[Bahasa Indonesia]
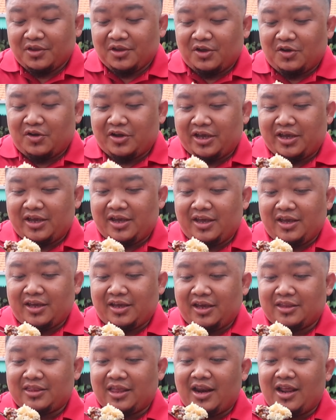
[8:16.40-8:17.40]
Oke,
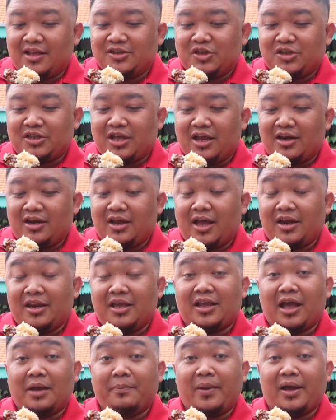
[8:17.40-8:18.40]
kita lanjutkan dengan
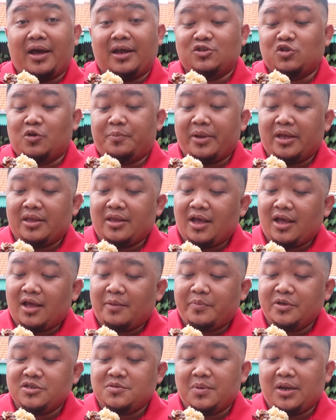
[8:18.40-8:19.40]
iga bakar
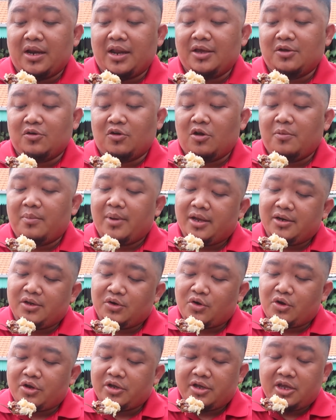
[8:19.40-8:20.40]
cobeknya.
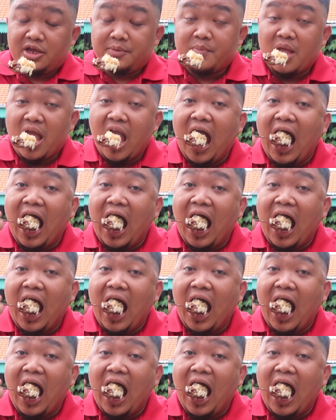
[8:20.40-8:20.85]
Bismillahirrohmanirrohim.